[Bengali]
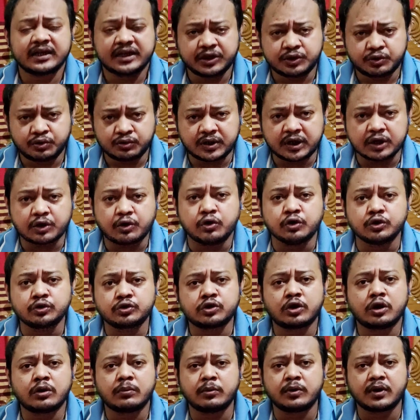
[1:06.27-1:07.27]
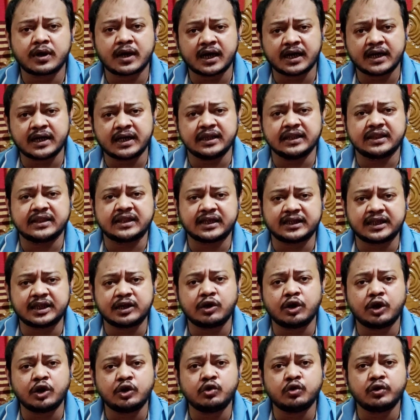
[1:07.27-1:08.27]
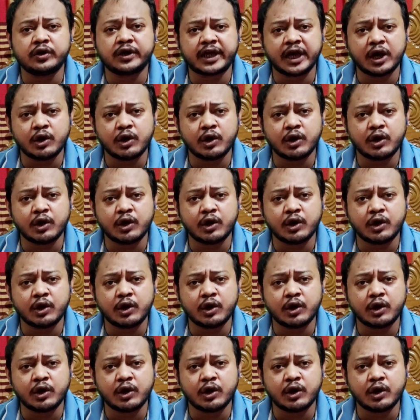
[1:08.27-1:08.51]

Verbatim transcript: কিছুটা খোঁজ খবর রাখেন তাদের হয়তো